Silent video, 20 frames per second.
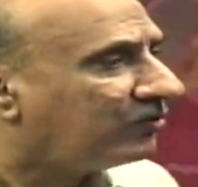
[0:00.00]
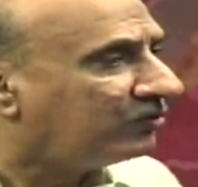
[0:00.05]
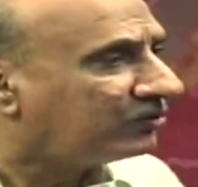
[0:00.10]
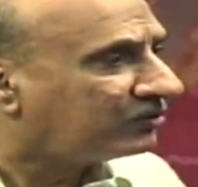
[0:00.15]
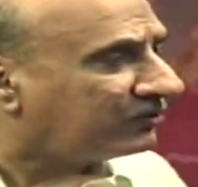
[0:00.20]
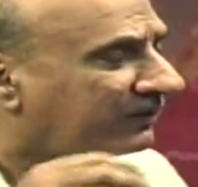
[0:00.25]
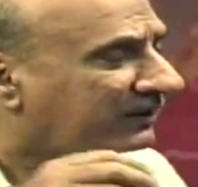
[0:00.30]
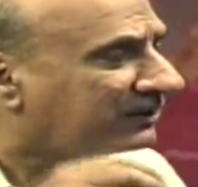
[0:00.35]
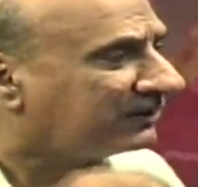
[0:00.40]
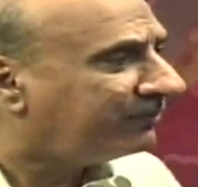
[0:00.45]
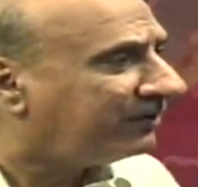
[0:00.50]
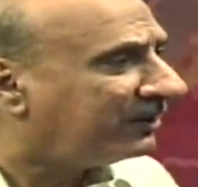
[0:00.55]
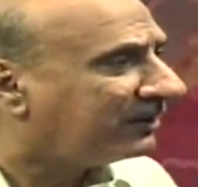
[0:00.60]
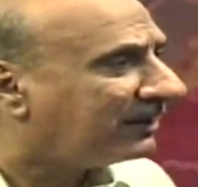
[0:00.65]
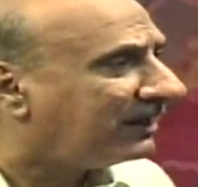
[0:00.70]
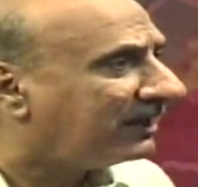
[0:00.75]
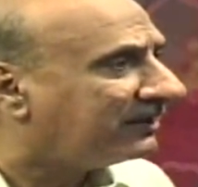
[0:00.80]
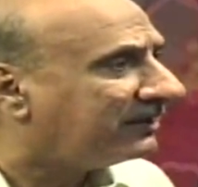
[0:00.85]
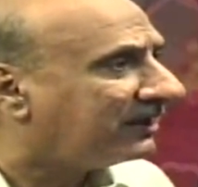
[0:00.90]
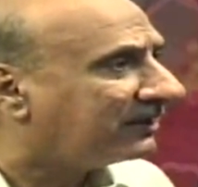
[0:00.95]
उस वक्त भी
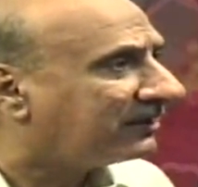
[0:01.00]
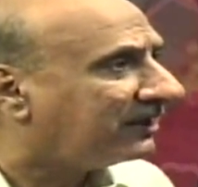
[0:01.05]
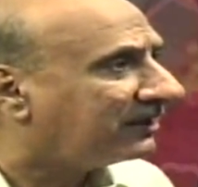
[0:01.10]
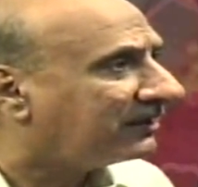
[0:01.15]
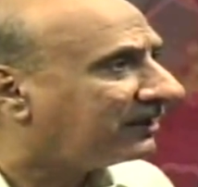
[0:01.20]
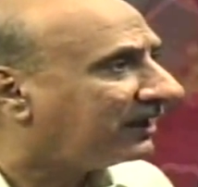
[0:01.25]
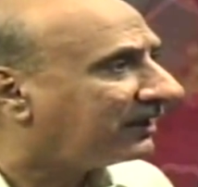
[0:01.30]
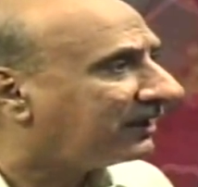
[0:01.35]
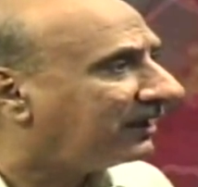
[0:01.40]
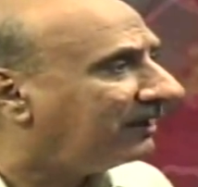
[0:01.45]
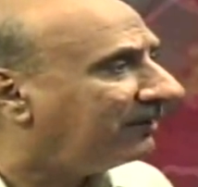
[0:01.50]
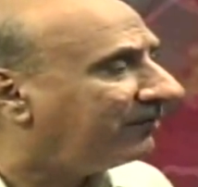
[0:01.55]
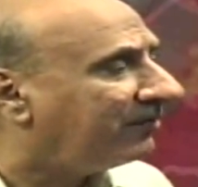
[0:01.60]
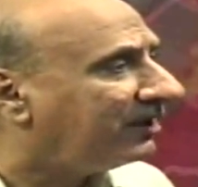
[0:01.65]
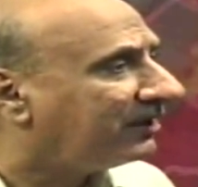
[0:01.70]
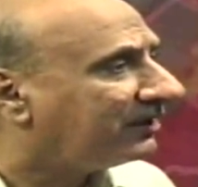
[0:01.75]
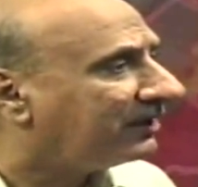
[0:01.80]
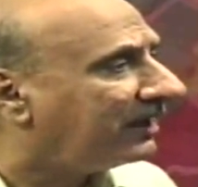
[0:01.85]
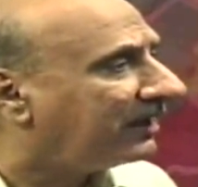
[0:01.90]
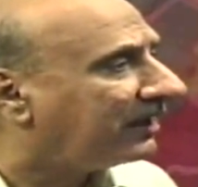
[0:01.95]
कहा जाता था कि
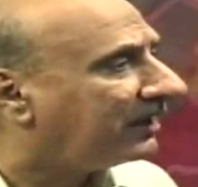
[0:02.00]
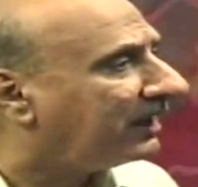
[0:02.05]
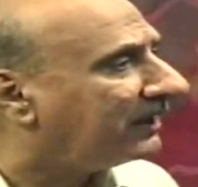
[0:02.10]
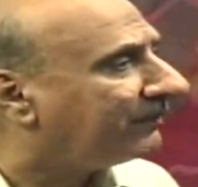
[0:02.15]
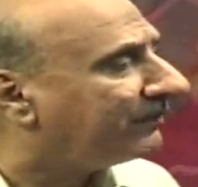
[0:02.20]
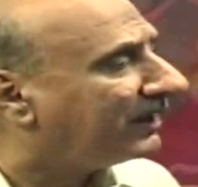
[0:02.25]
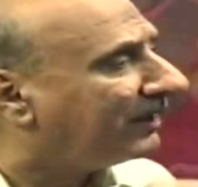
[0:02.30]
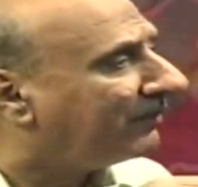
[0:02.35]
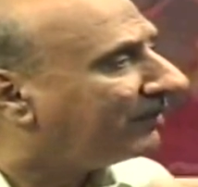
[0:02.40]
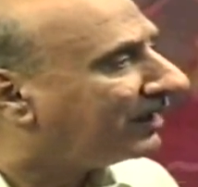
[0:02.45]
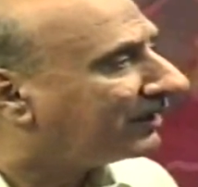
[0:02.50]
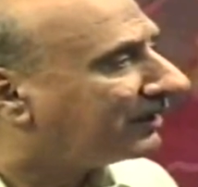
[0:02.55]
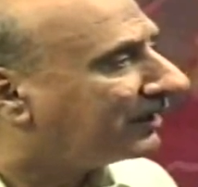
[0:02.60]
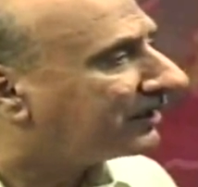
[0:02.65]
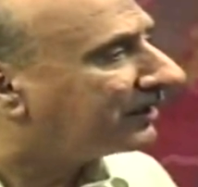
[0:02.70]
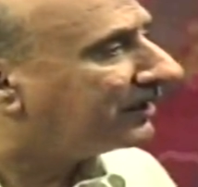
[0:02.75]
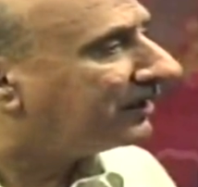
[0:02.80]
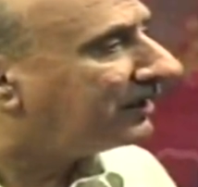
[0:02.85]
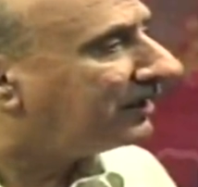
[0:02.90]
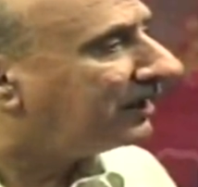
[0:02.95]
अमेरिका ईरान पे हमला कर
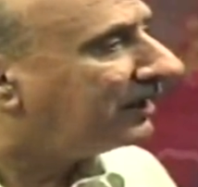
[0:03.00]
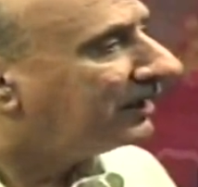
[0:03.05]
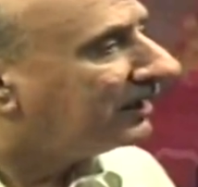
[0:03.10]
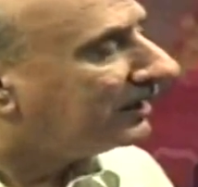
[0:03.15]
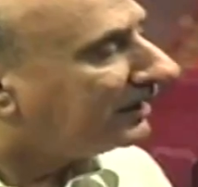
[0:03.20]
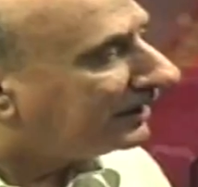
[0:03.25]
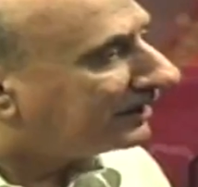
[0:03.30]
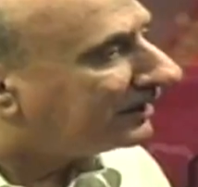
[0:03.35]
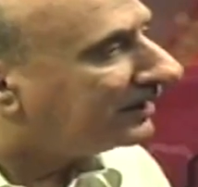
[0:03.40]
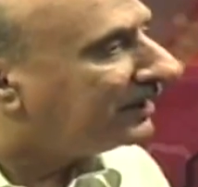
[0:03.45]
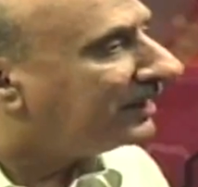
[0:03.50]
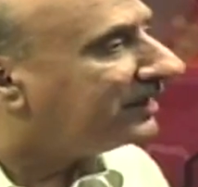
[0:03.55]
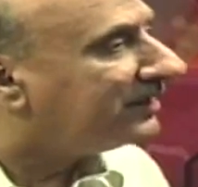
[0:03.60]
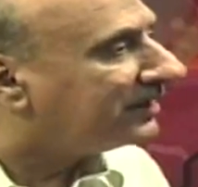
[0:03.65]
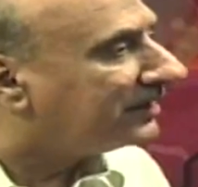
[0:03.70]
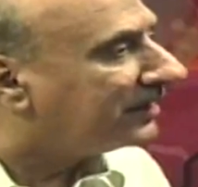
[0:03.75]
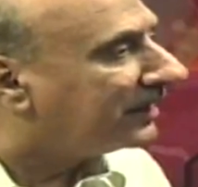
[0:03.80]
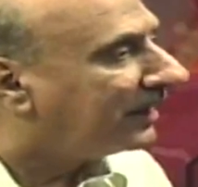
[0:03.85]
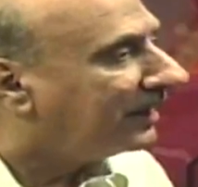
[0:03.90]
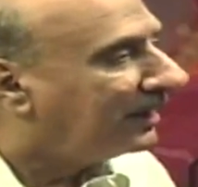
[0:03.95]
देगा लेकिन नहीं
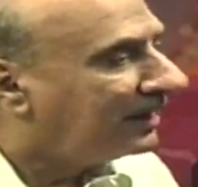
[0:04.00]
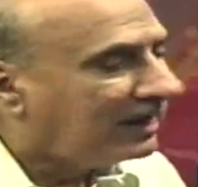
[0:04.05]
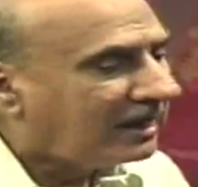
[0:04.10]
किया